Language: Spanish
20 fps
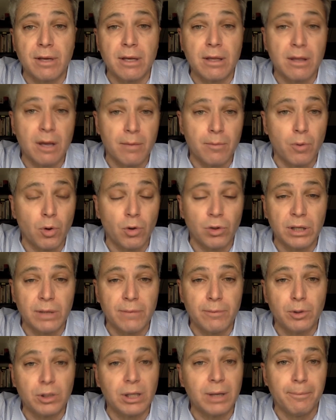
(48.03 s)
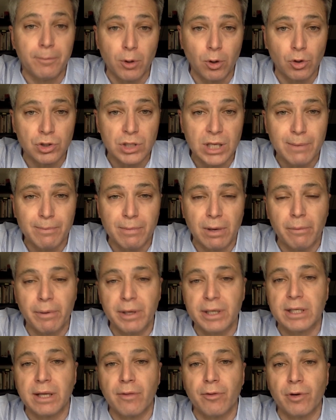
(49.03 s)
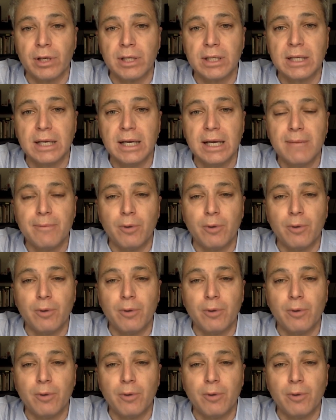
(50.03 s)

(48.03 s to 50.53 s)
quizá en poco tiempo tampoco sean malversadores,